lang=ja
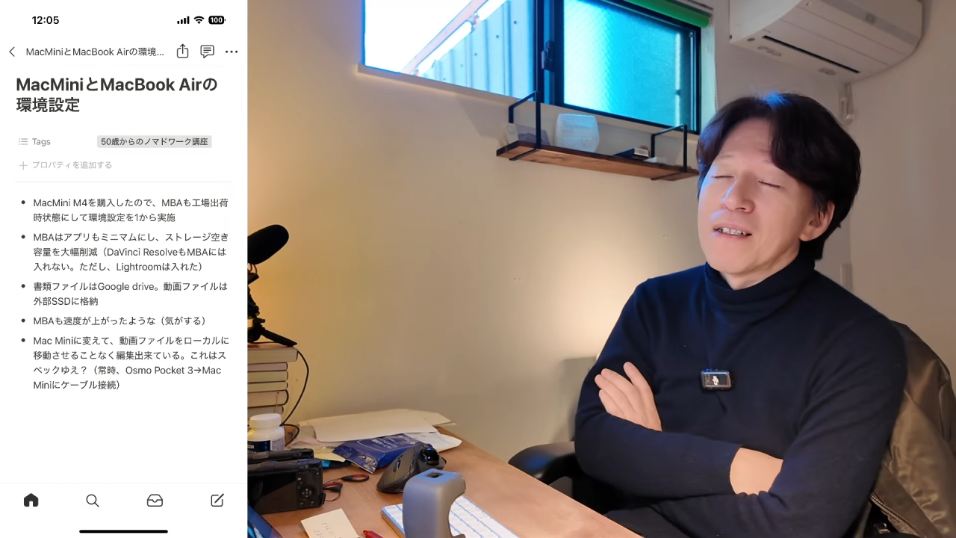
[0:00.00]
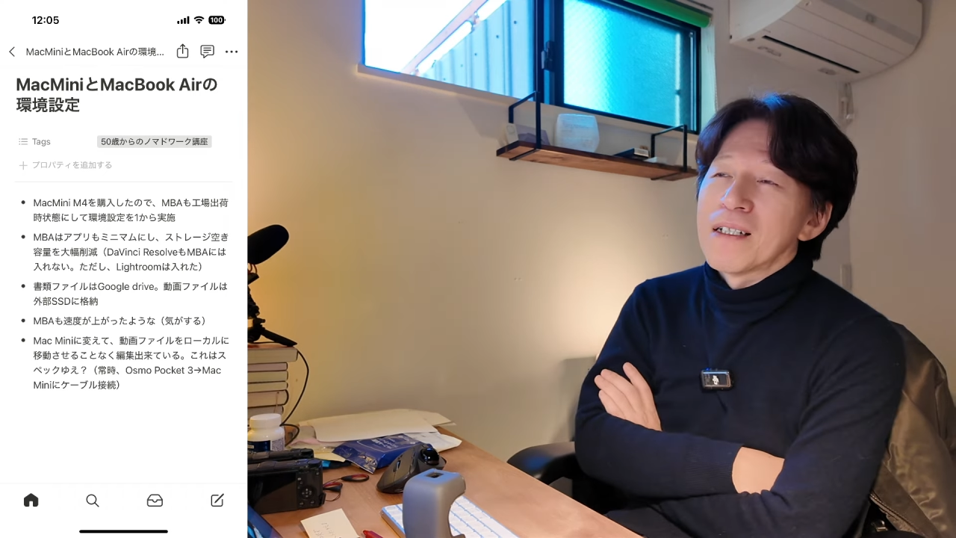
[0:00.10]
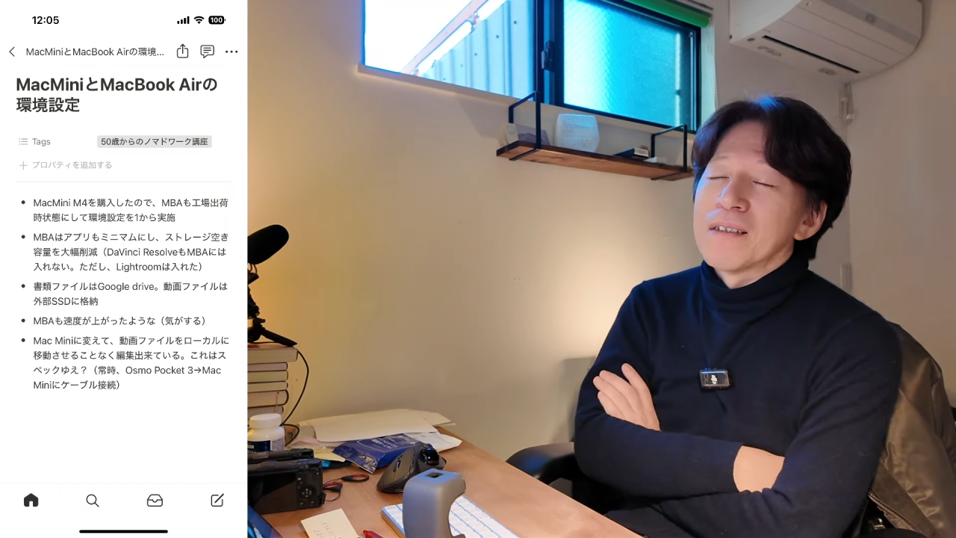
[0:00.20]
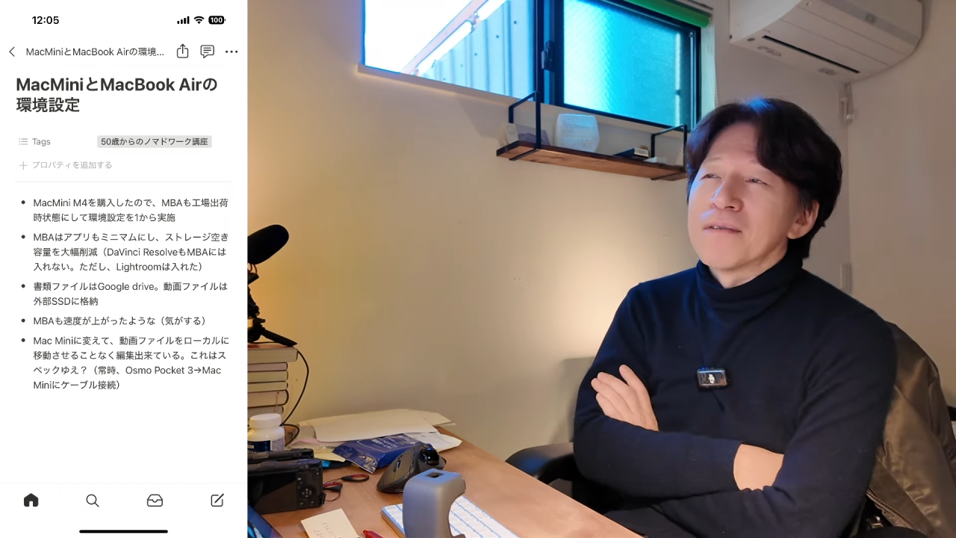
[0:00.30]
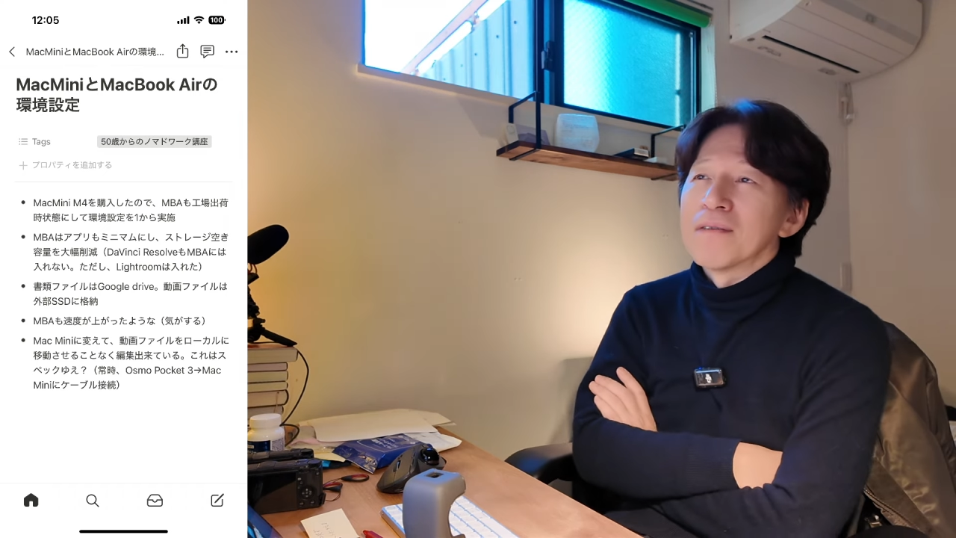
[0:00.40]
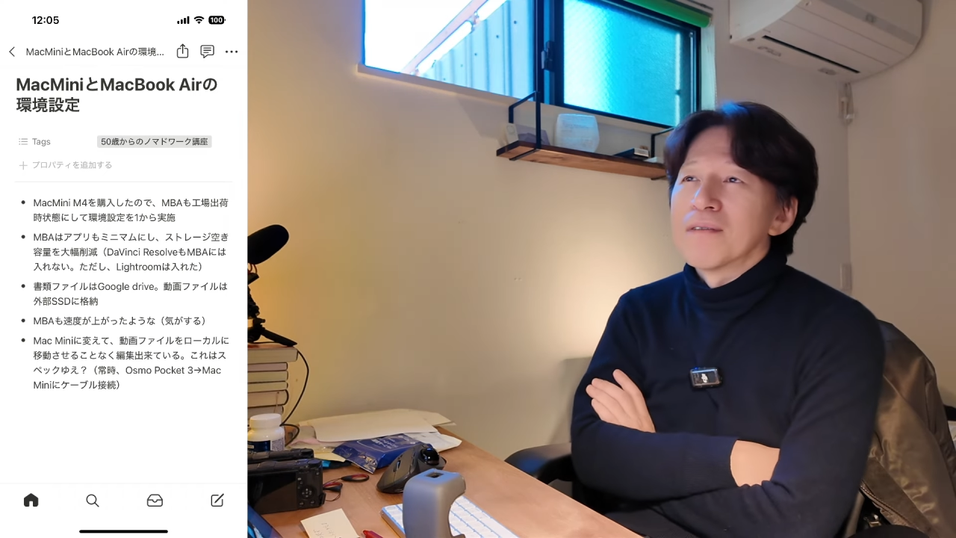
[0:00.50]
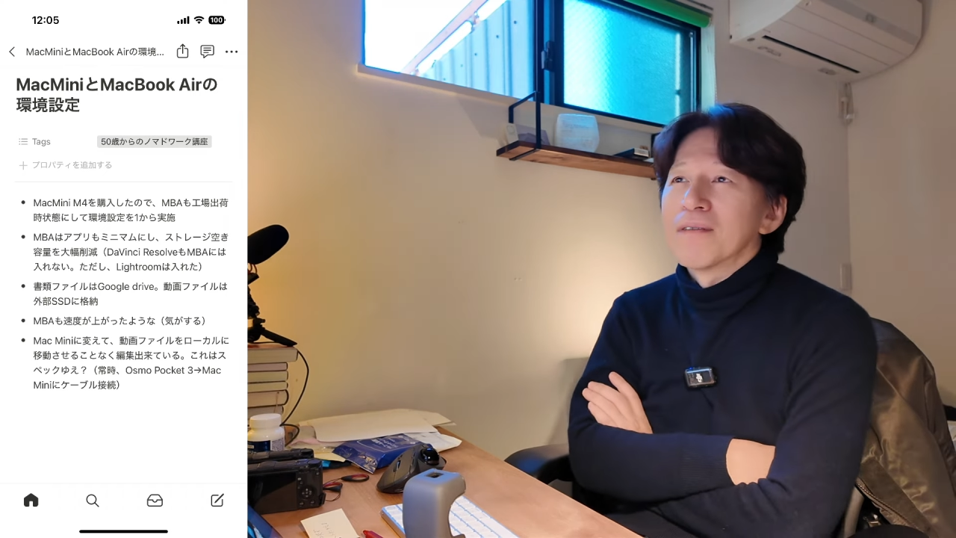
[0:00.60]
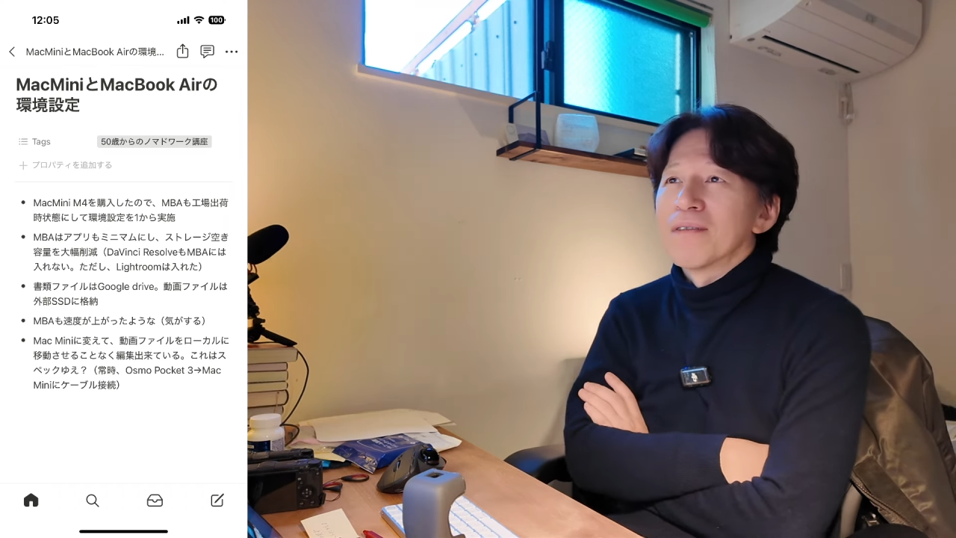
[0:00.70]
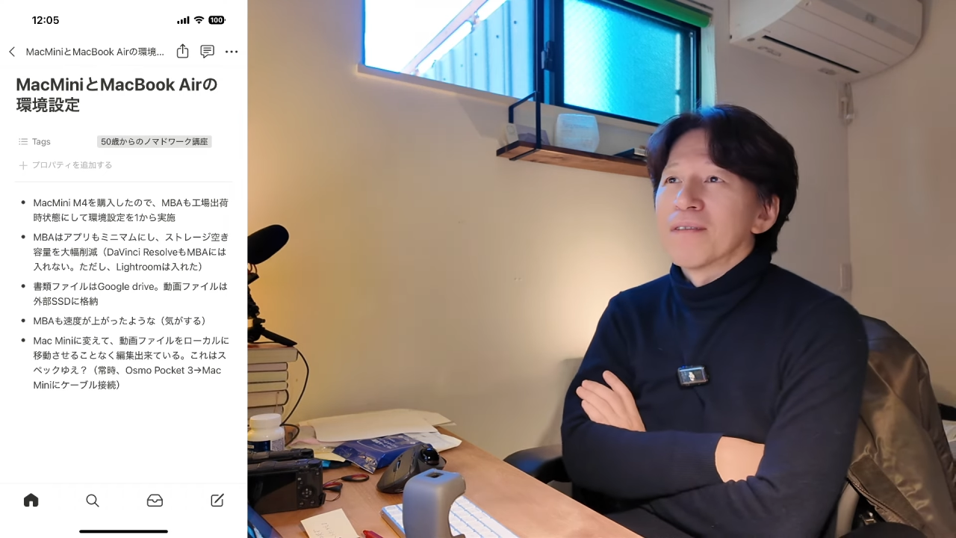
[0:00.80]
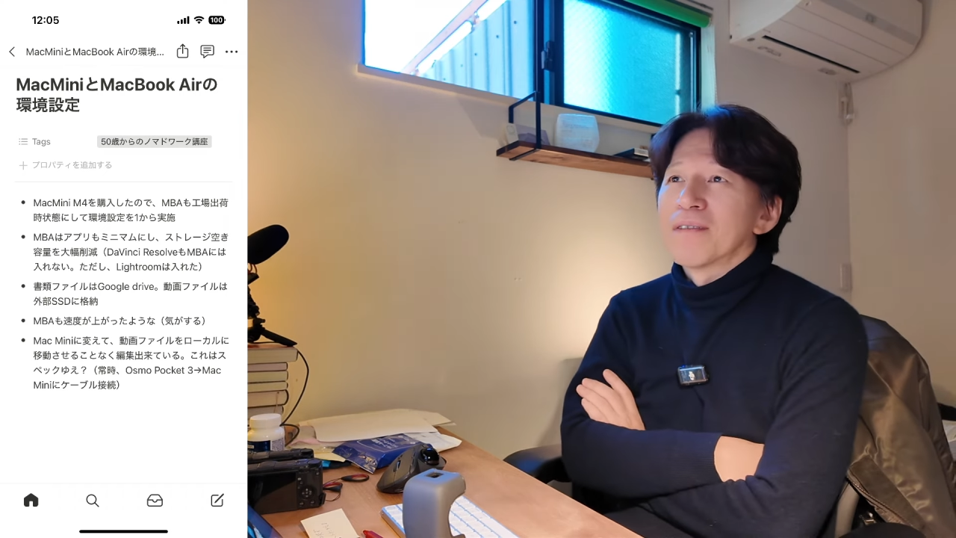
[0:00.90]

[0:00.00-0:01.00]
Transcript: あの、